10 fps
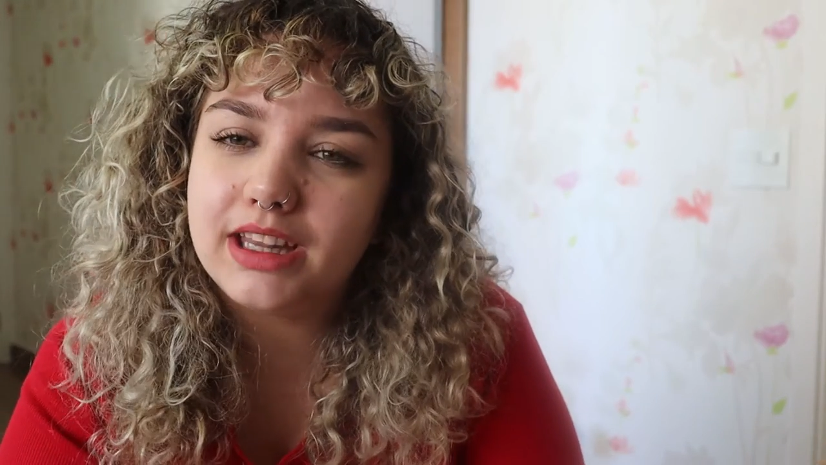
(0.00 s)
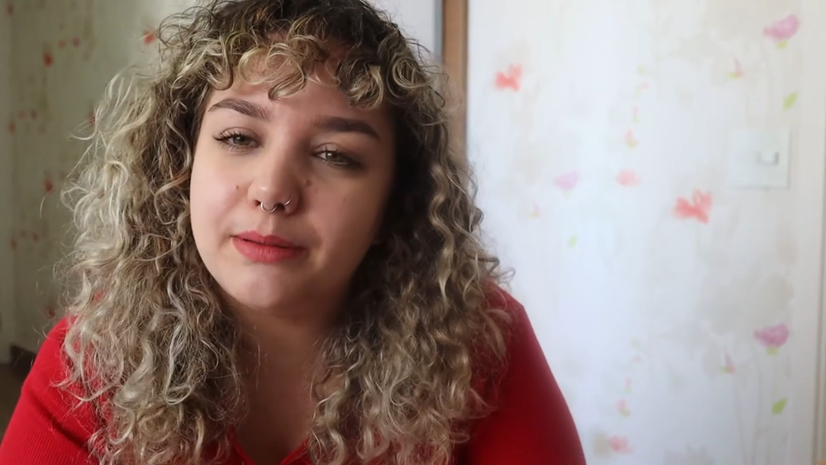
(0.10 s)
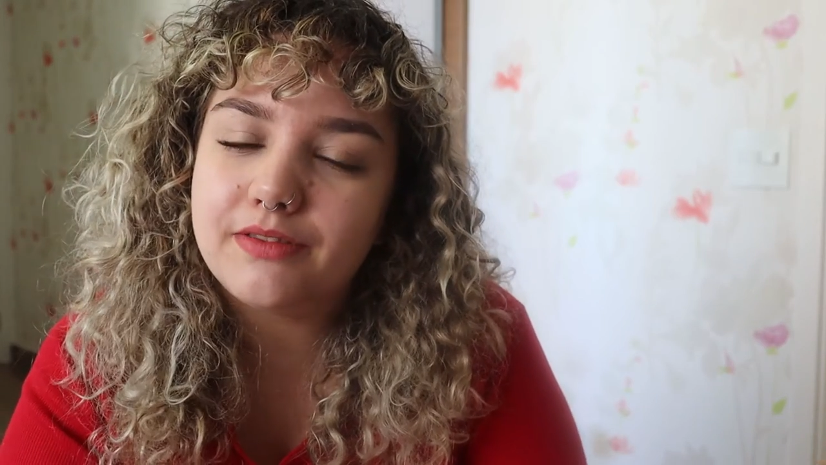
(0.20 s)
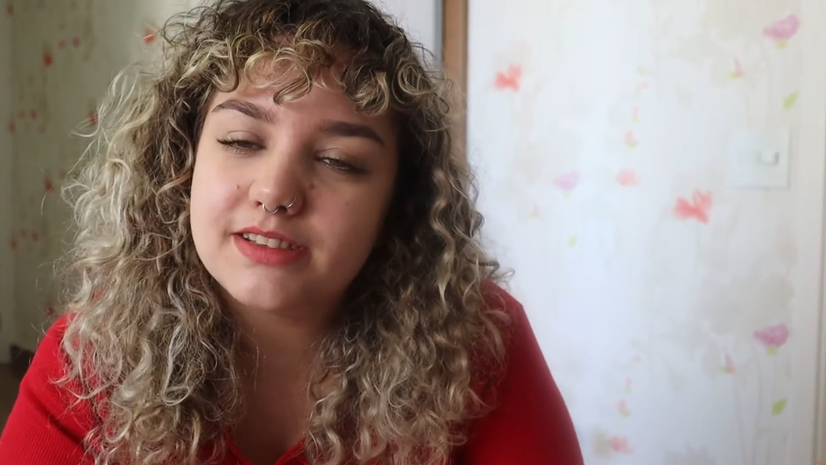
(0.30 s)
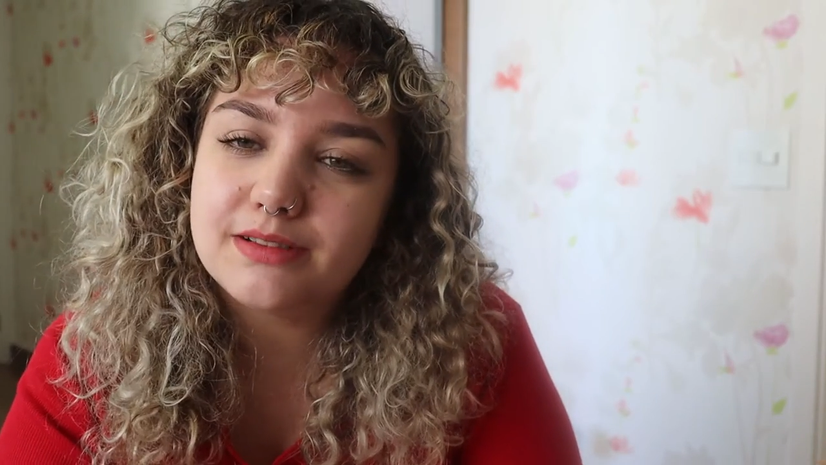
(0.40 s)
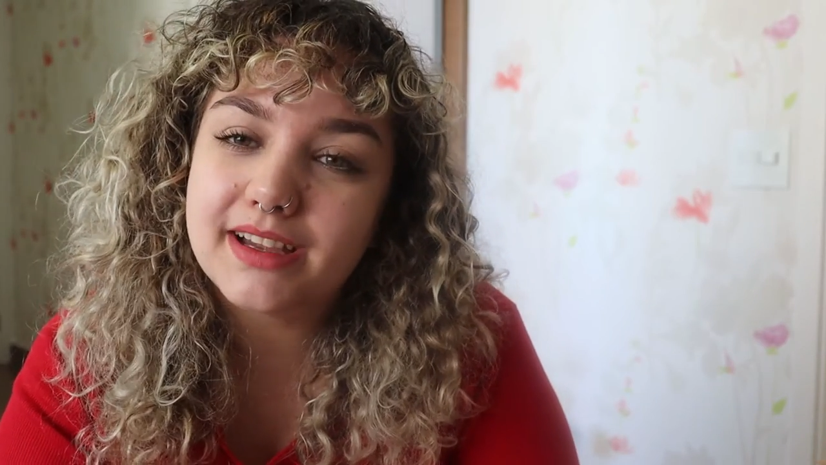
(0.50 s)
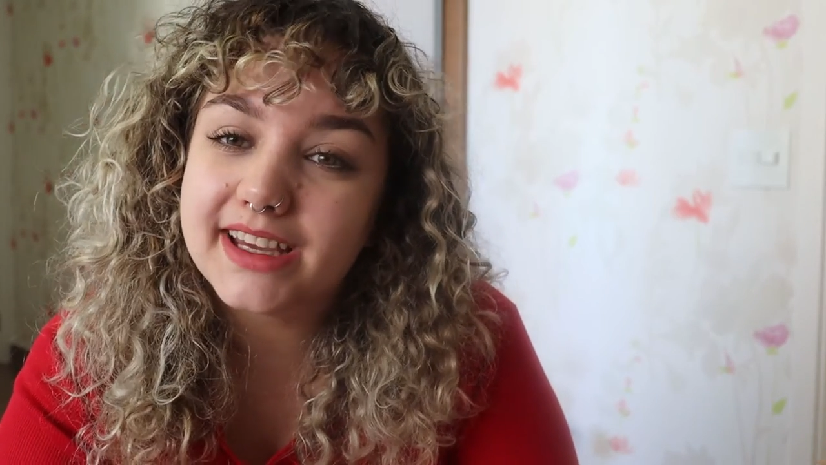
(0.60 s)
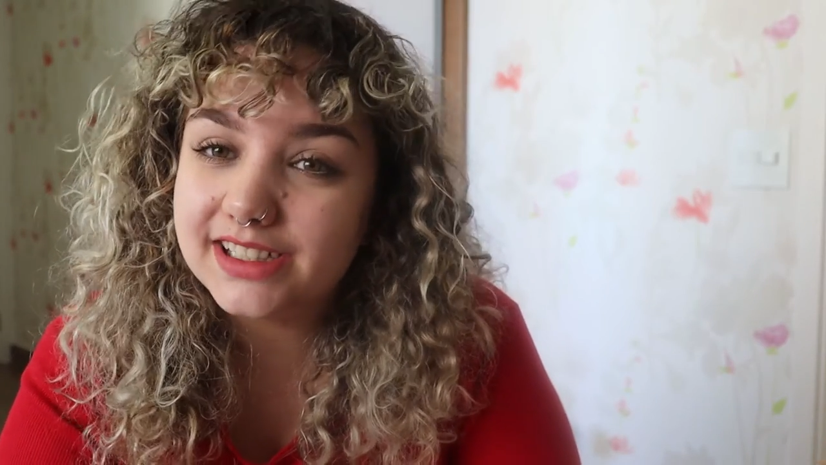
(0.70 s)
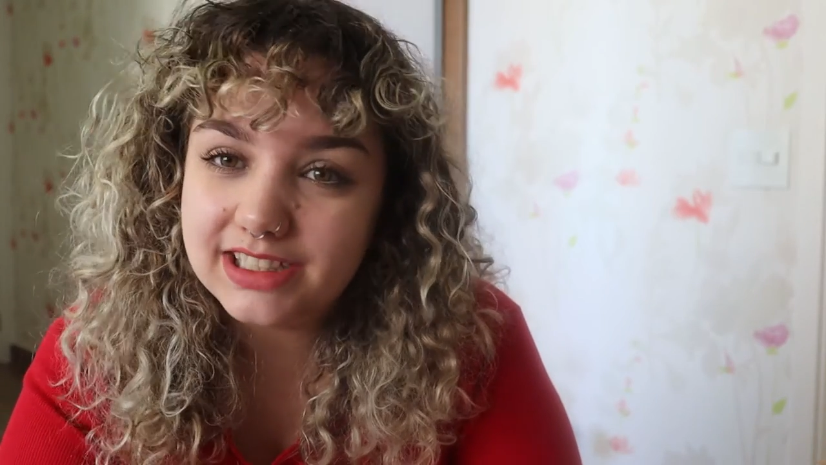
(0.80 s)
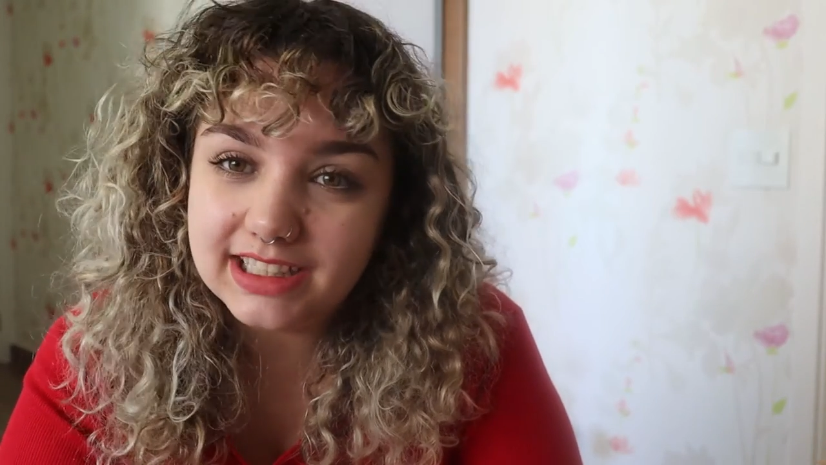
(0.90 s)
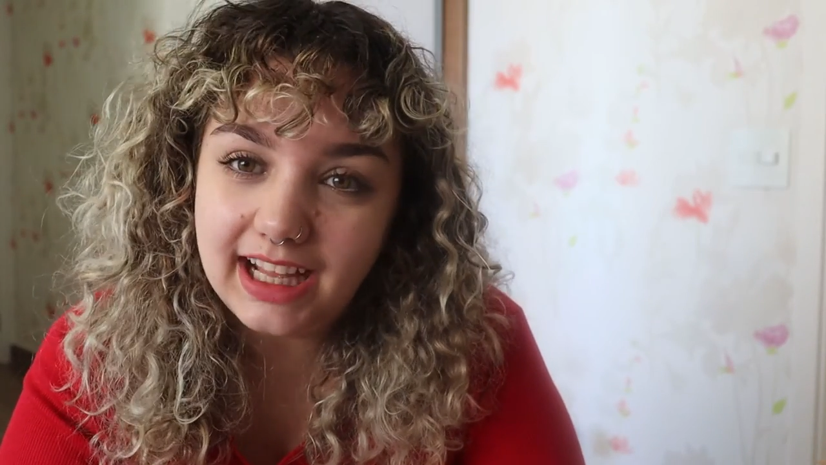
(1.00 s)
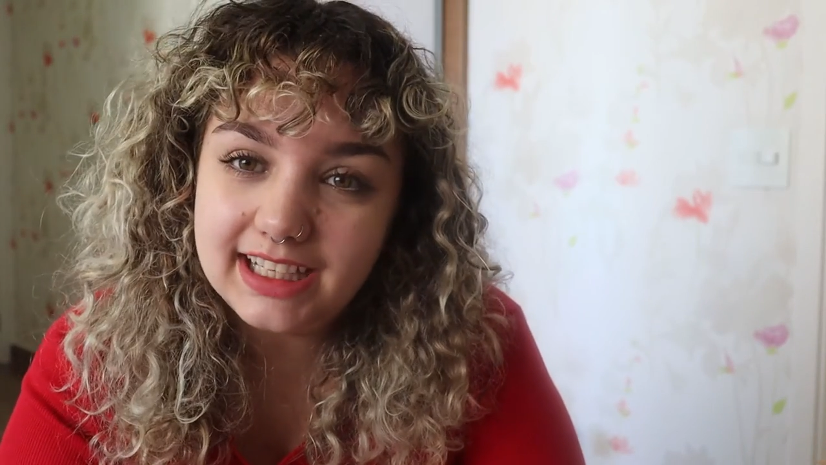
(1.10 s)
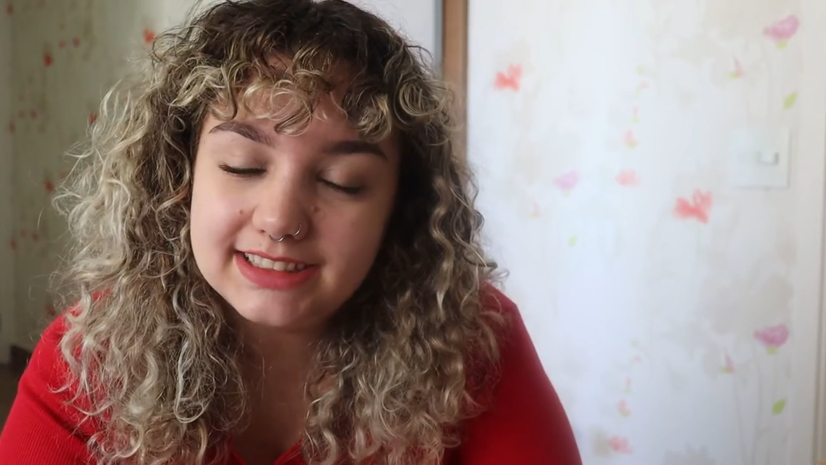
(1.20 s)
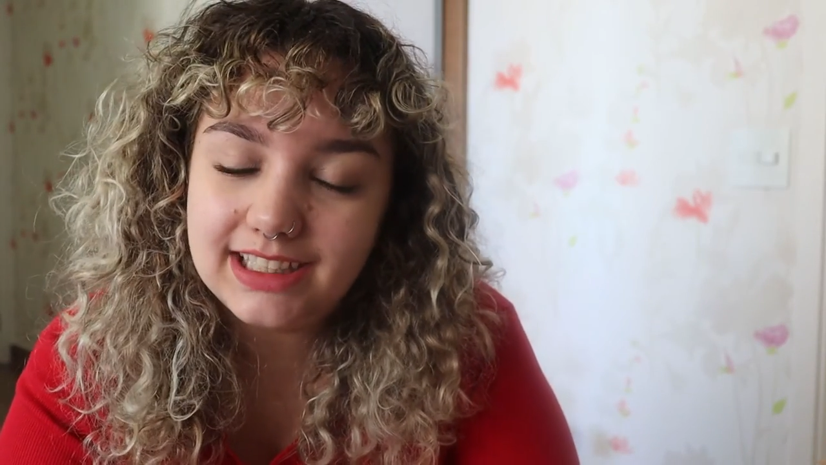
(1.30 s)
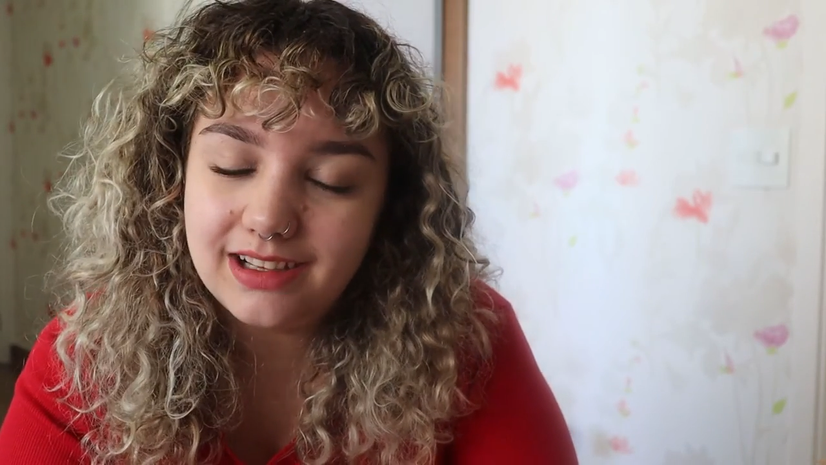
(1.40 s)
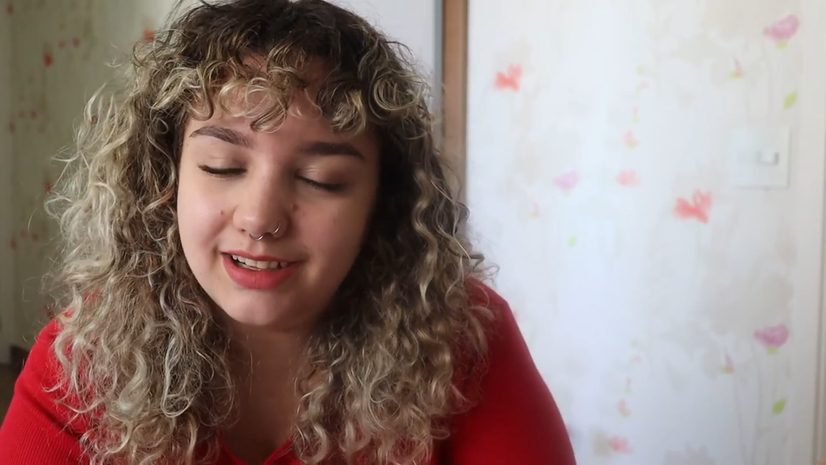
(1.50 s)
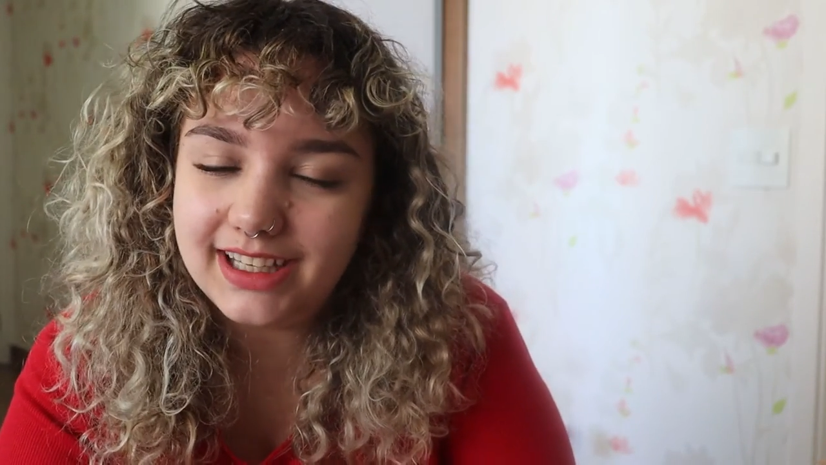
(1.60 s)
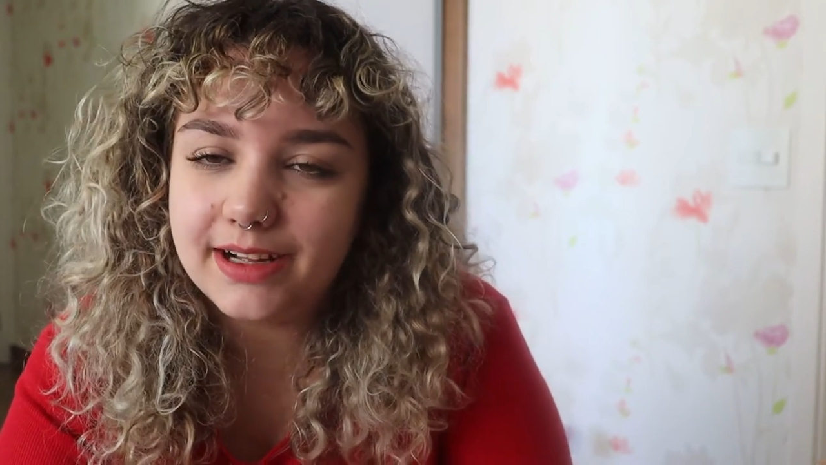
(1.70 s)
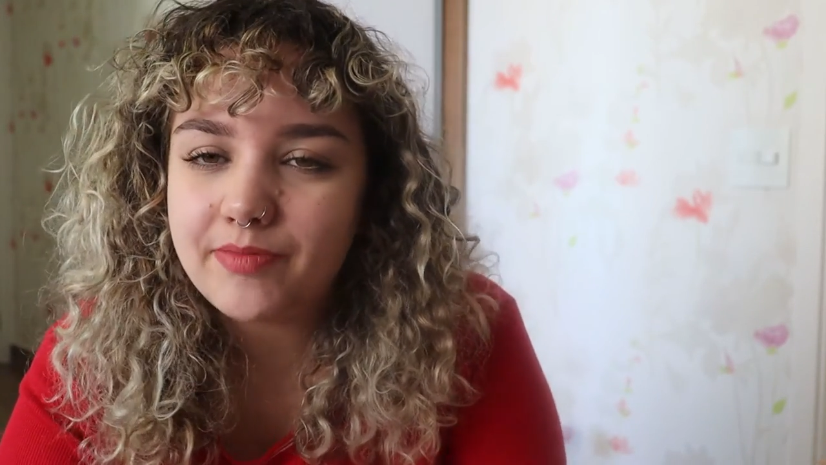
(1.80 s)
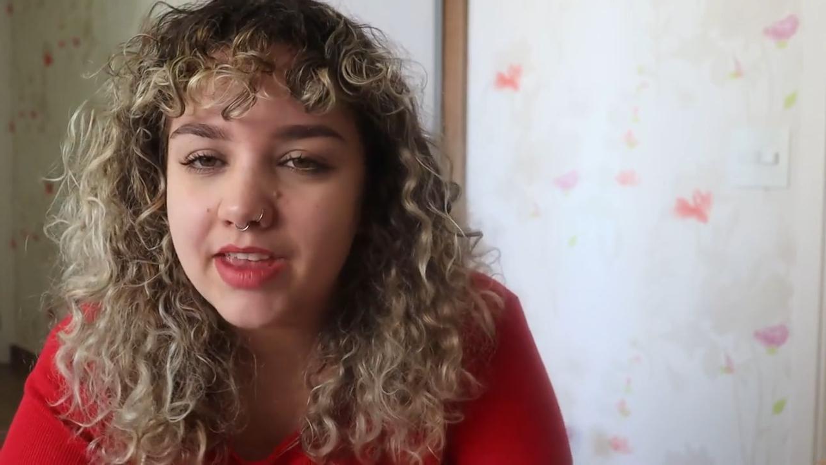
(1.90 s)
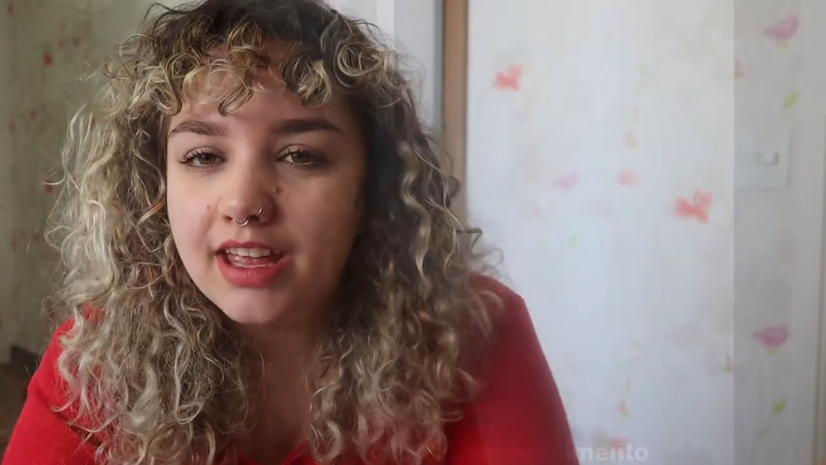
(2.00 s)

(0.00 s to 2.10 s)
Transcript: dá para fazer uma grande análise teórica.